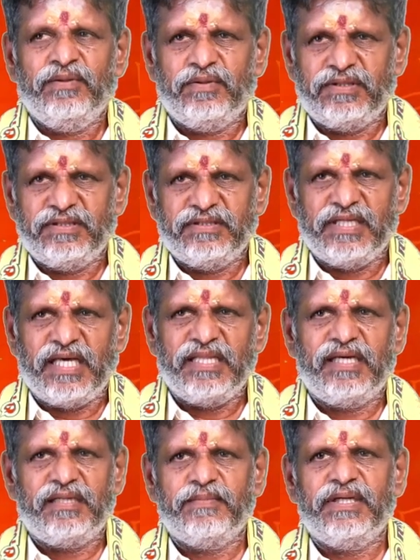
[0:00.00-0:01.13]
ஒரு
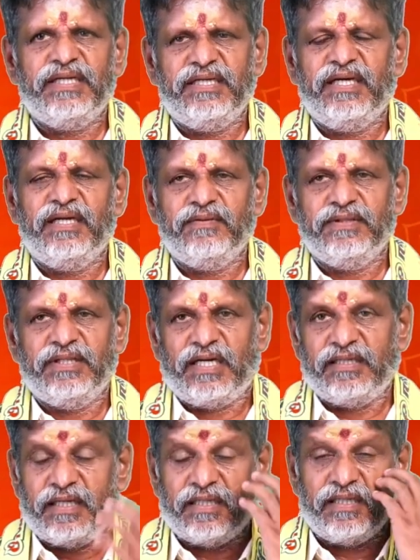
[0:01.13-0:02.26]
சாதாரணமான நிகழ்வு தான்
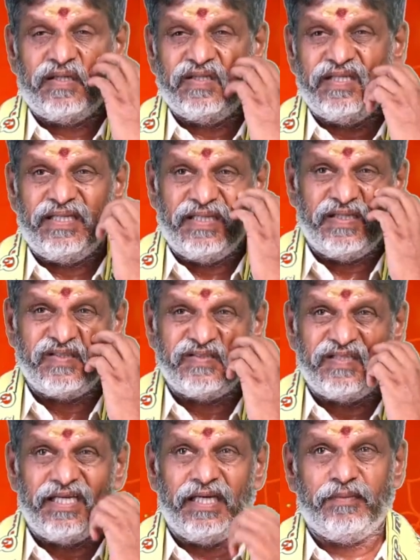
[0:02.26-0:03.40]
ஆனால் அதே
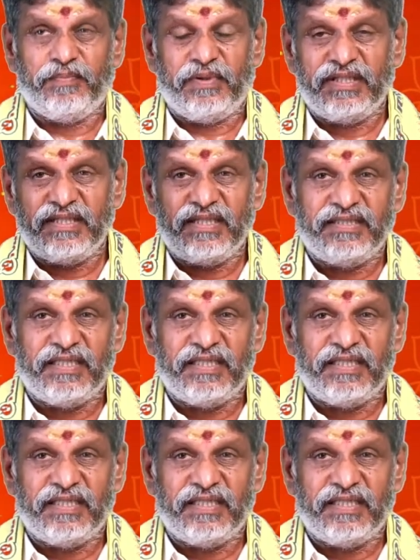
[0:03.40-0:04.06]
நேரத்தில் பிறந்த